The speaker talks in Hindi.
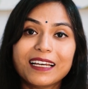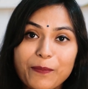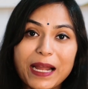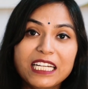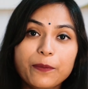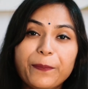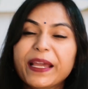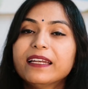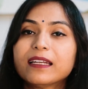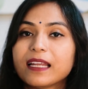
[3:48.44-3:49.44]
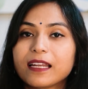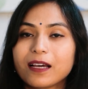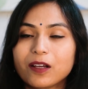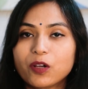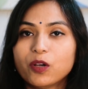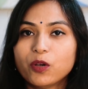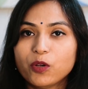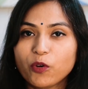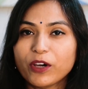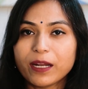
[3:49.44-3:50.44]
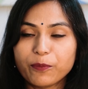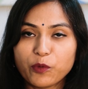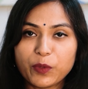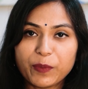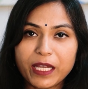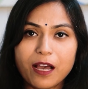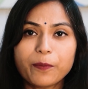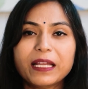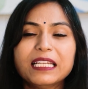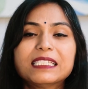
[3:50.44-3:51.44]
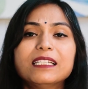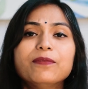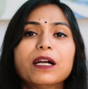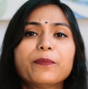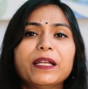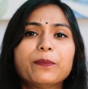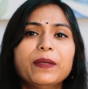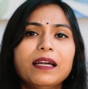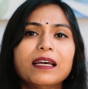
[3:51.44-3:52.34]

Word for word: माइल्ड पेन रहना लोअर एब्डोमेन में आपके निचले भाग पेट में